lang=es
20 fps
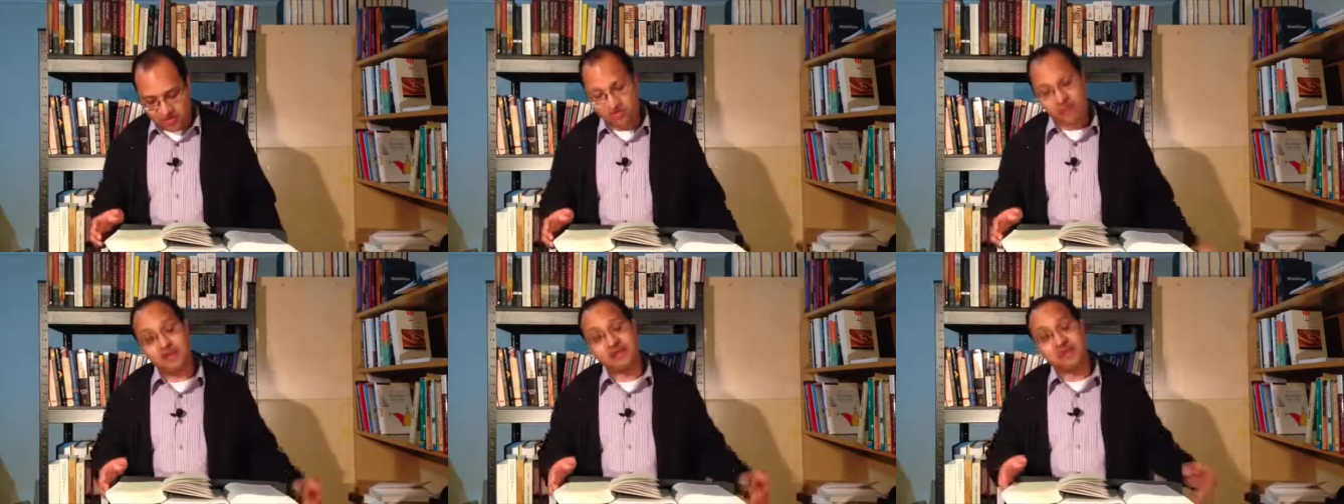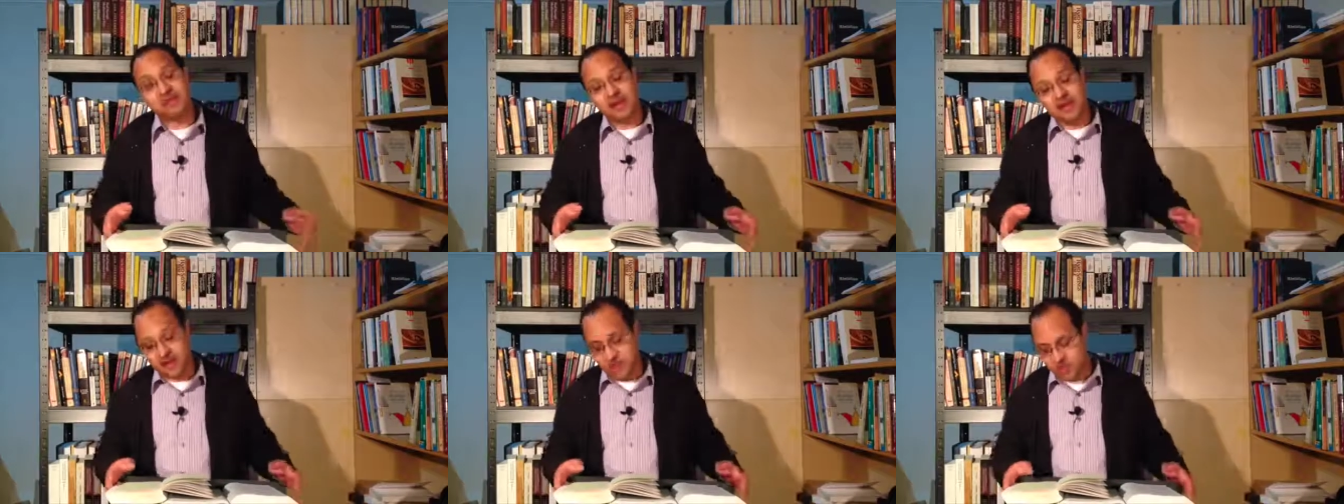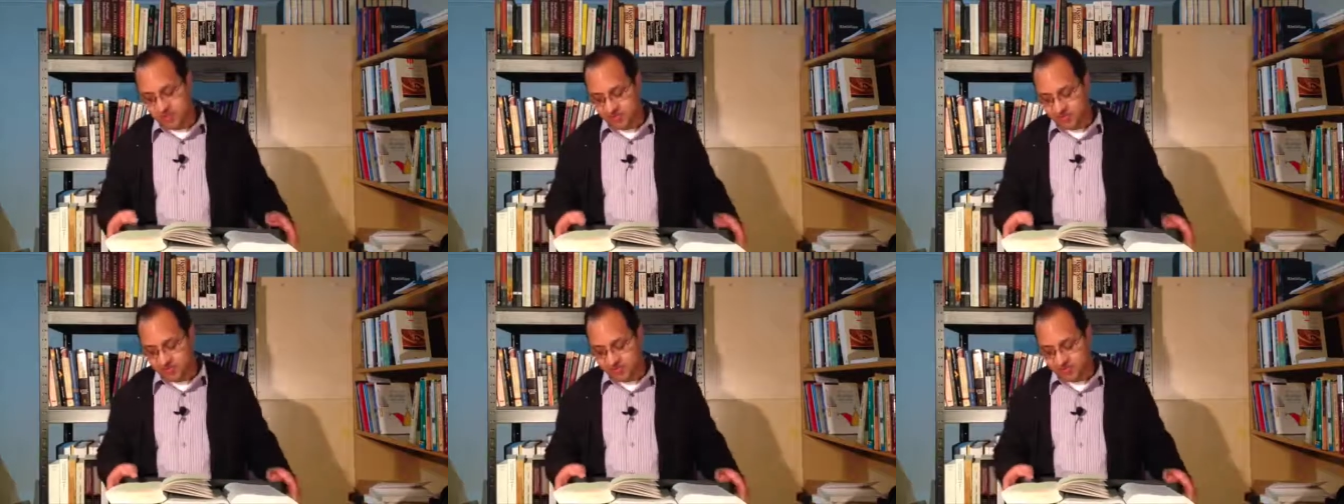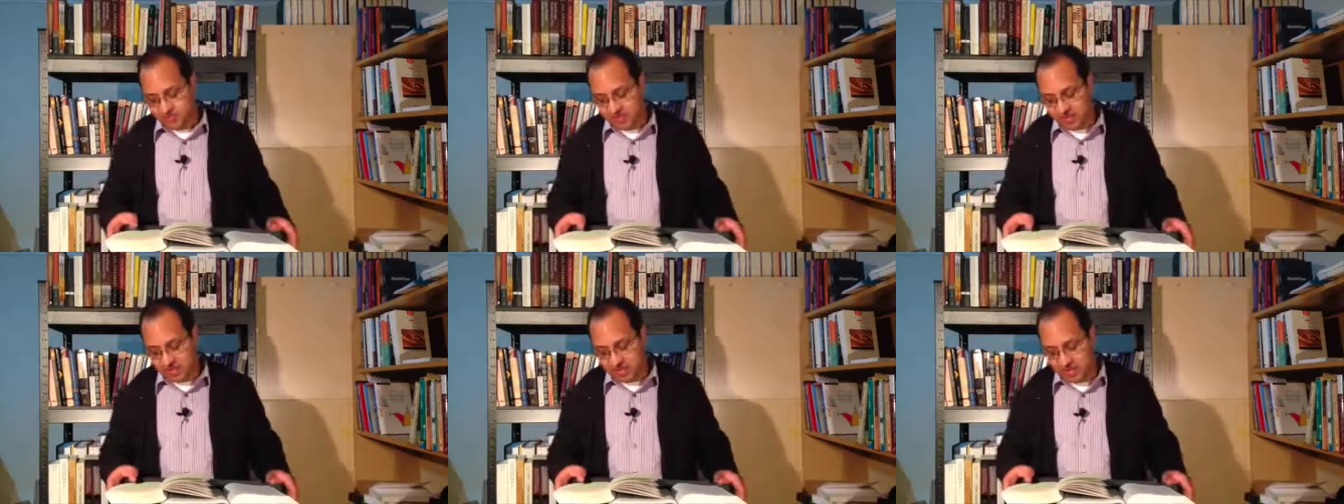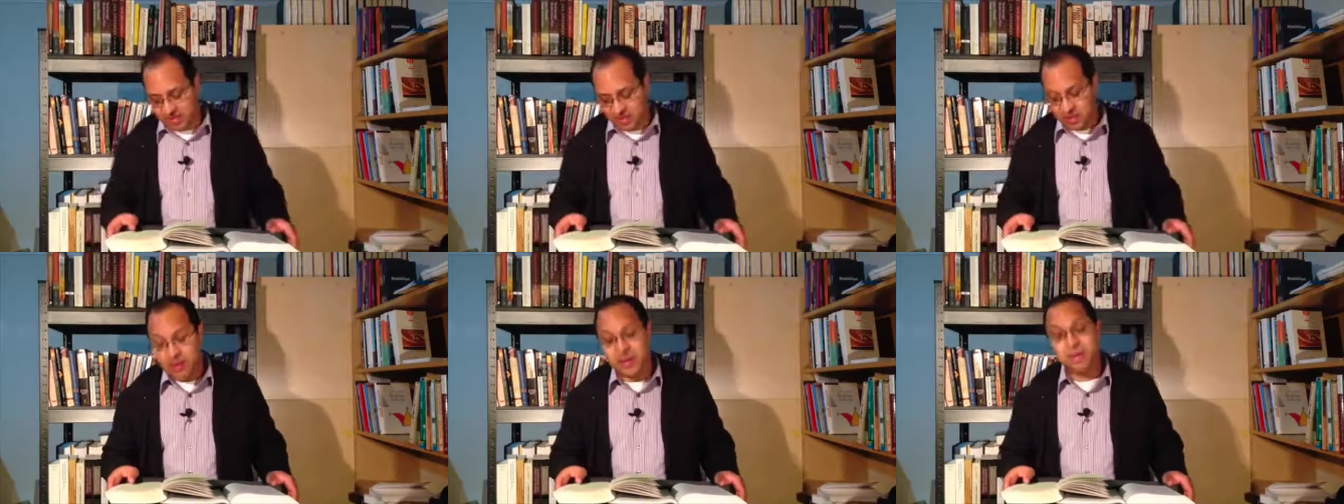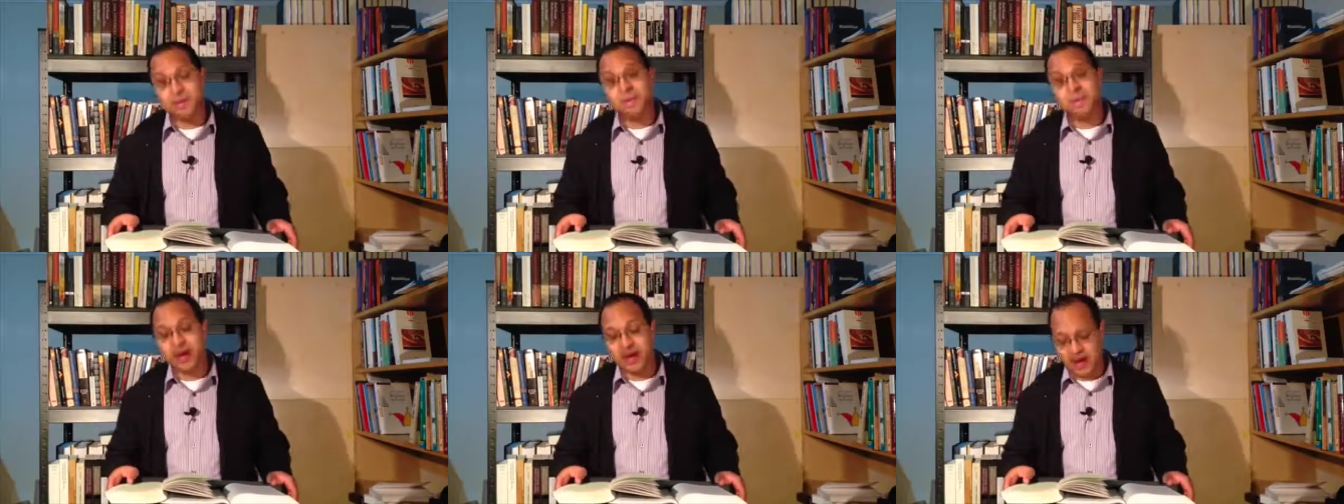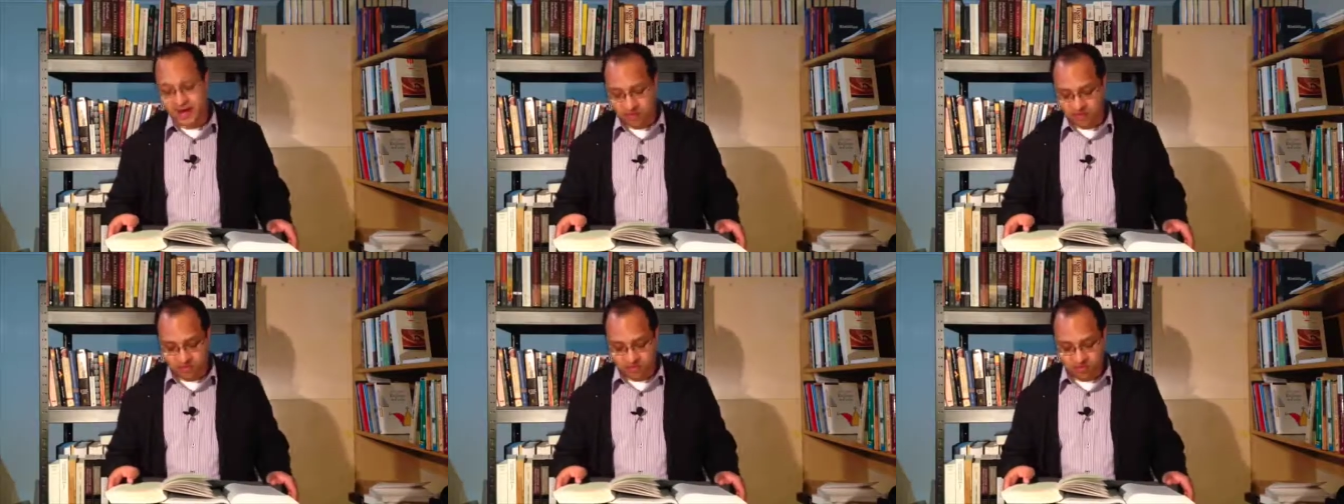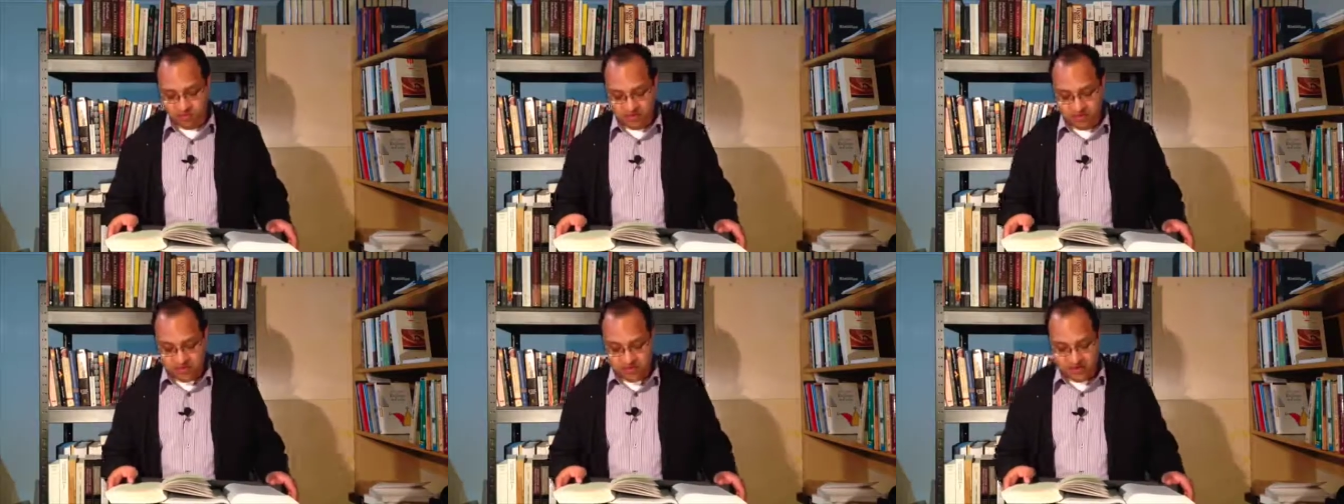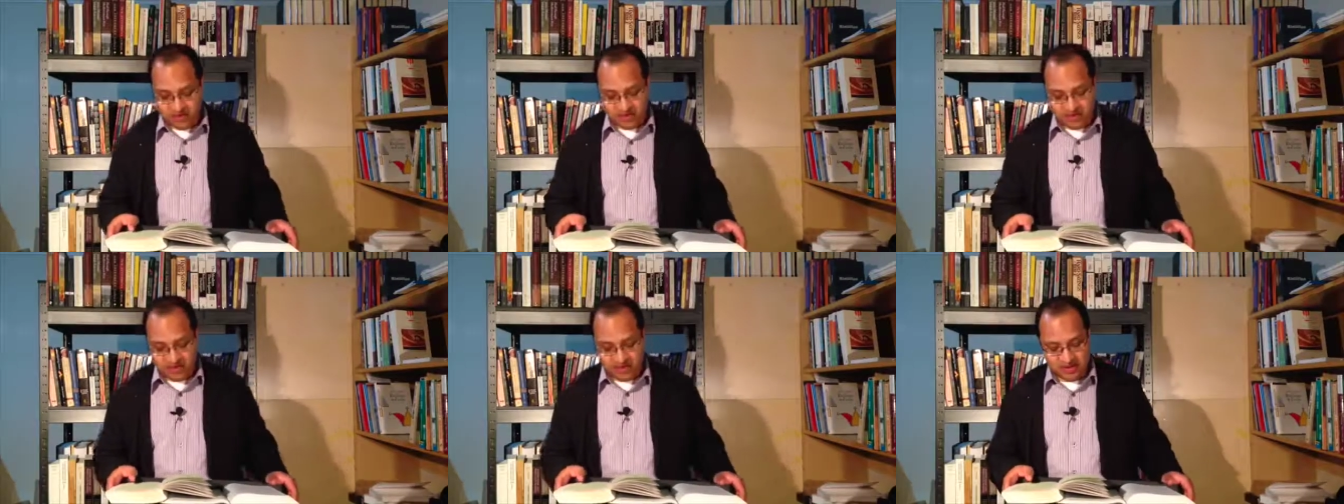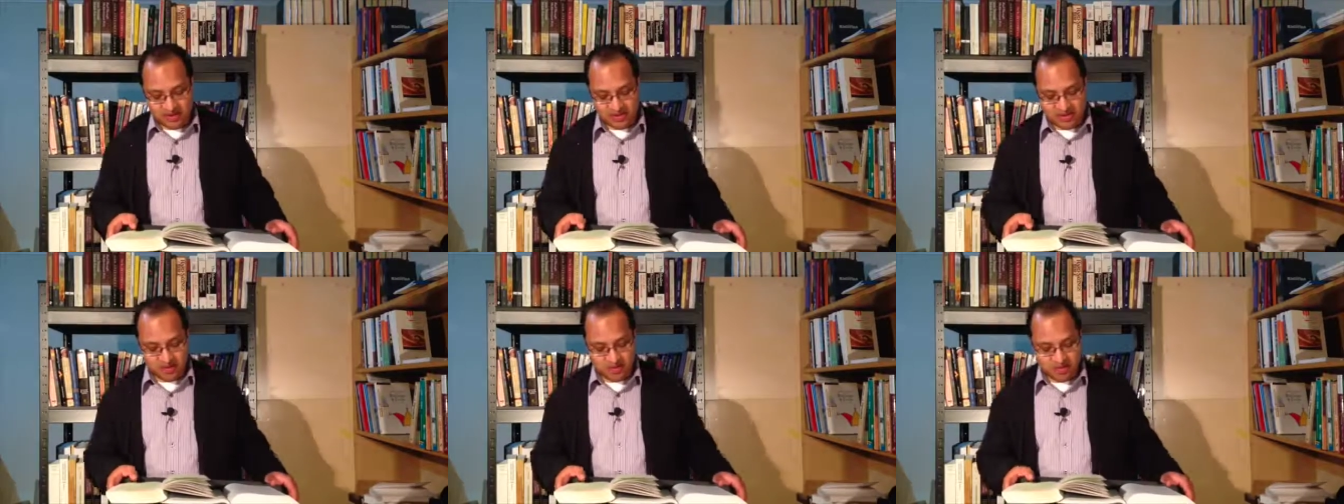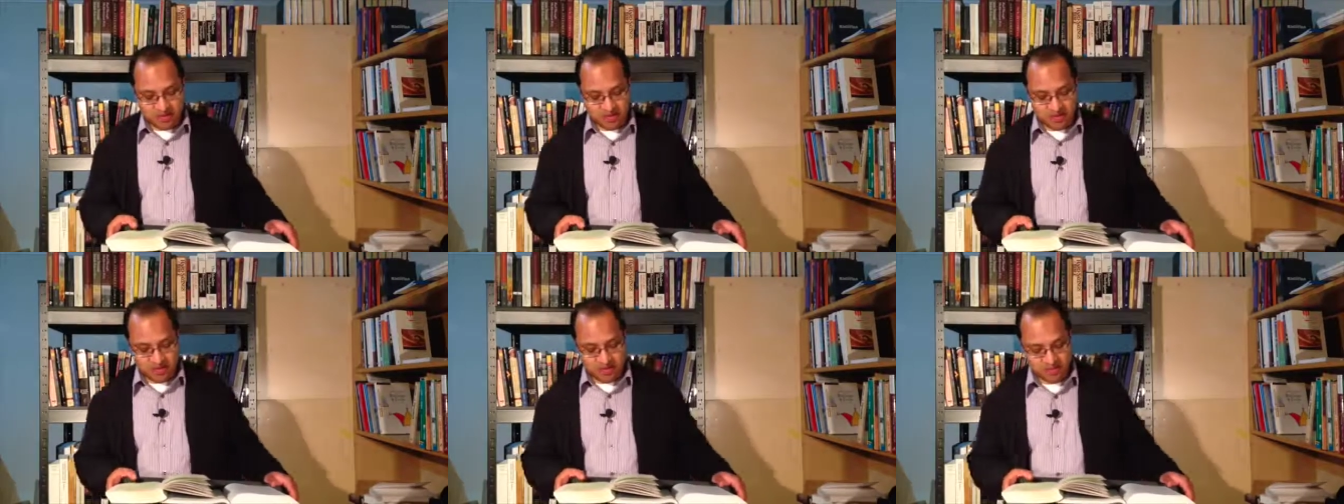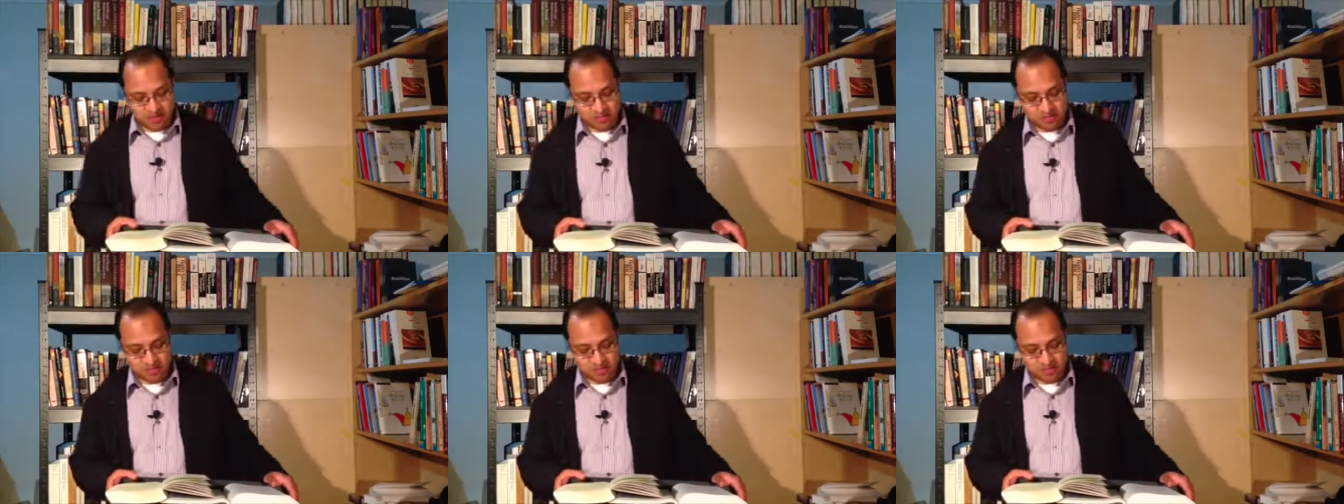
nuestra responsabilidad para asumir el trabajo.